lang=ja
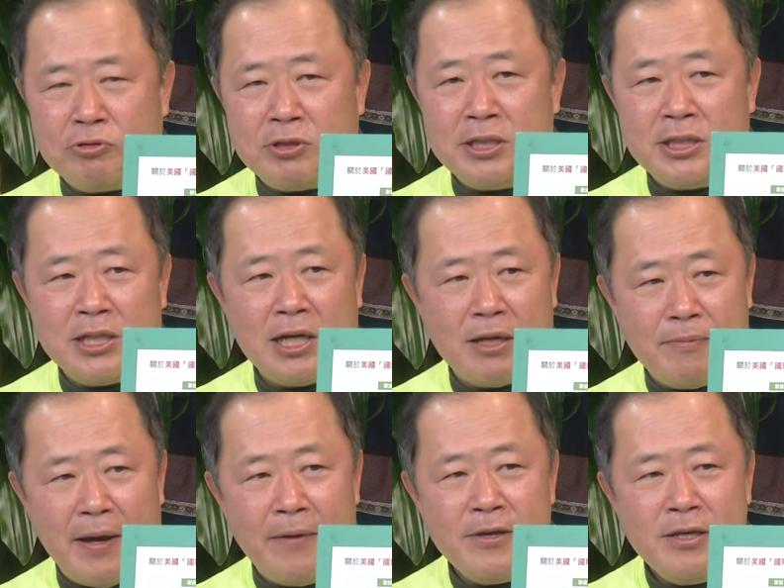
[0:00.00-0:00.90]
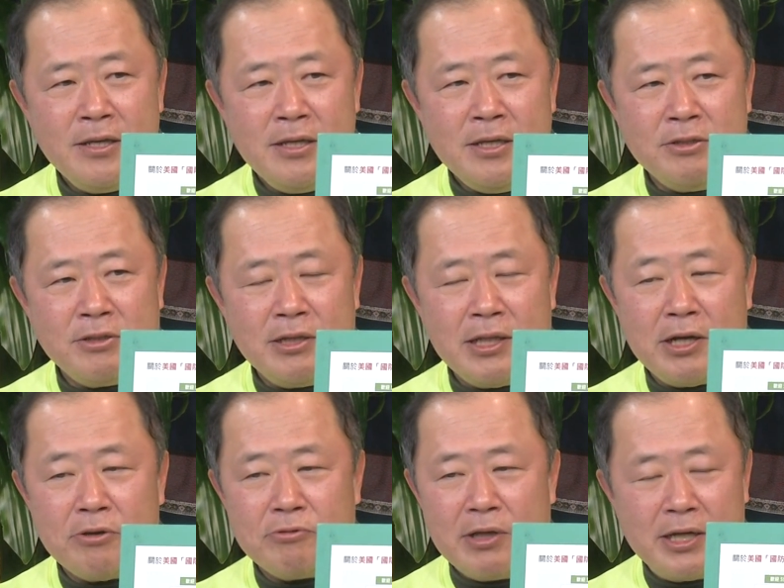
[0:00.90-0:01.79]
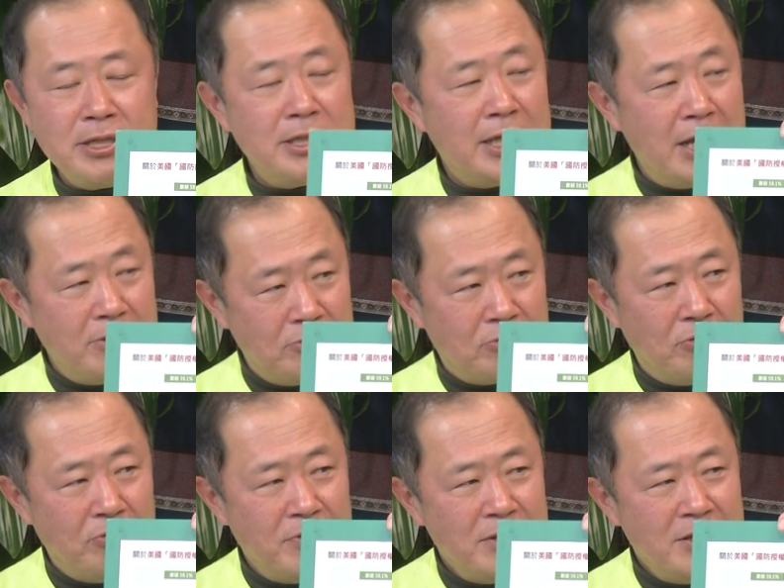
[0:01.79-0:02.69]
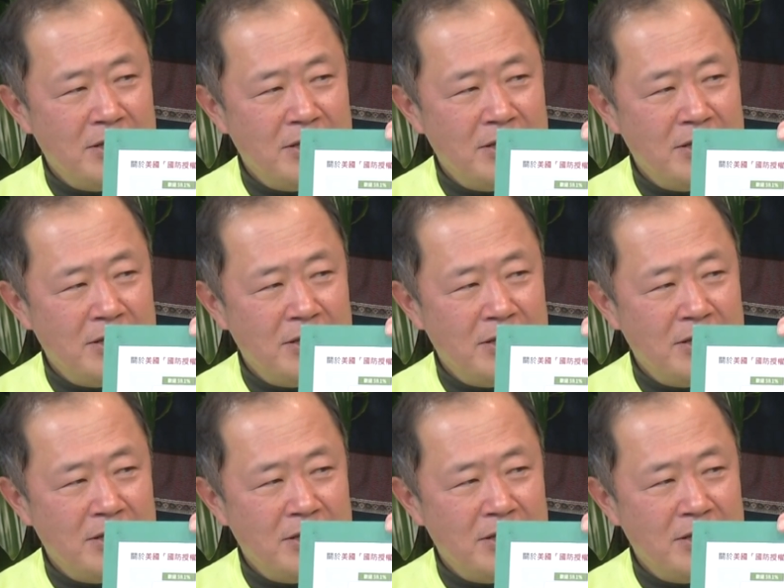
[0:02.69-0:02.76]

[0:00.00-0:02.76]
口にしなければいずれ仲良くなるんじゃないのと、